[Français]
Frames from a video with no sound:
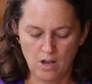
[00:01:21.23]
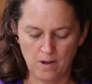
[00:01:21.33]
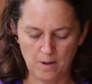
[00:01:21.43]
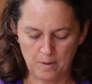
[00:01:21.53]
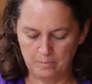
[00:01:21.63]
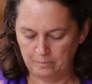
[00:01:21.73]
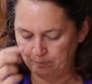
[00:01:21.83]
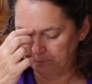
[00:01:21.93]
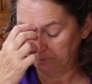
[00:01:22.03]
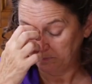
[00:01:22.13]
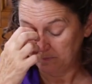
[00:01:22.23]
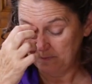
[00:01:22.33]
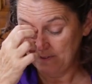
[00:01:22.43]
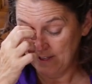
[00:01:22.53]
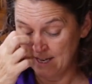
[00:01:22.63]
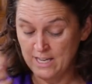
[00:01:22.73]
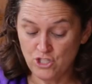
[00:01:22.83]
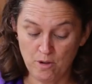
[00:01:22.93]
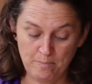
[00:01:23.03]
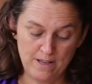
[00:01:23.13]
Euh, et
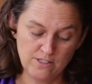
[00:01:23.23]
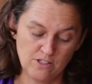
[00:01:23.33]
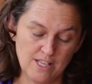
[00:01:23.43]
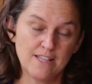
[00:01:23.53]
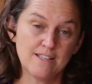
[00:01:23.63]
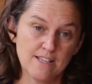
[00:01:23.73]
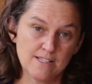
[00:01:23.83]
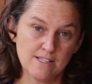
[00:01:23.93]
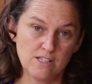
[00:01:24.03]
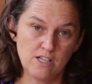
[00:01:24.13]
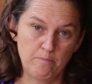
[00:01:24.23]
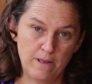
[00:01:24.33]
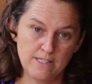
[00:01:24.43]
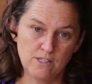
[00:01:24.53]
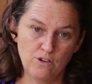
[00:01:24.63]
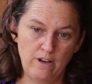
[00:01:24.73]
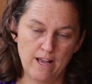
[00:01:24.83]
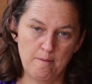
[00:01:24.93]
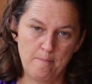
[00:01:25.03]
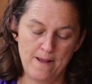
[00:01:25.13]
je pense que cet exercice-là est
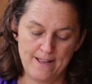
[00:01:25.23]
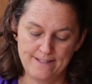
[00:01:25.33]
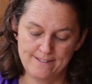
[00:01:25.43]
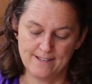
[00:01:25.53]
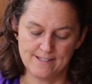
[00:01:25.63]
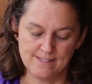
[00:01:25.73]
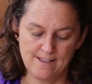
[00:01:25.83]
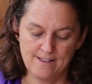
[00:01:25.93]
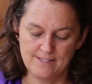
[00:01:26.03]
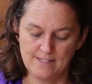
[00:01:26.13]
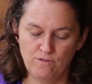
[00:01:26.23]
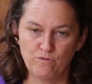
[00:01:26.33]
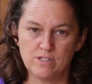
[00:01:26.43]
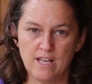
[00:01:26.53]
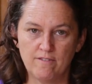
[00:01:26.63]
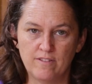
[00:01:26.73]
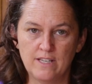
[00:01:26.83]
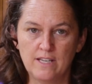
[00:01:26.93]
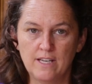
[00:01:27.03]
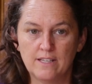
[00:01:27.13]
particulièrement intéressant si vous
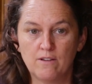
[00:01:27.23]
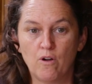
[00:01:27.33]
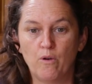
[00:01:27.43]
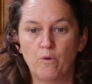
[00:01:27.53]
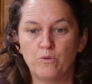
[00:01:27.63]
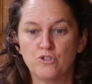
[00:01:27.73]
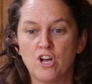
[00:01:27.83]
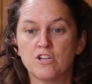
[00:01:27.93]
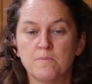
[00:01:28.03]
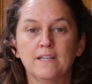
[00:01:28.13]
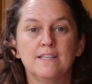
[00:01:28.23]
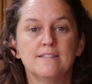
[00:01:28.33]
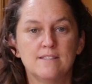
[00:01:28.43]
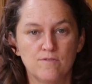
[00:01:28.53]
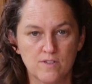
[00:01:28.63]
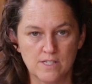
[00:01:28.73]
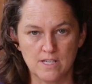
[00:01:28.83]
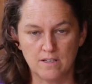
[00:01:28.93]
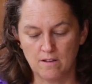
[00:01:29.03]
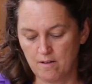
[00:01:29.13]
avez un changement qui est
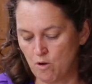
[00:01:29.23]
difficile.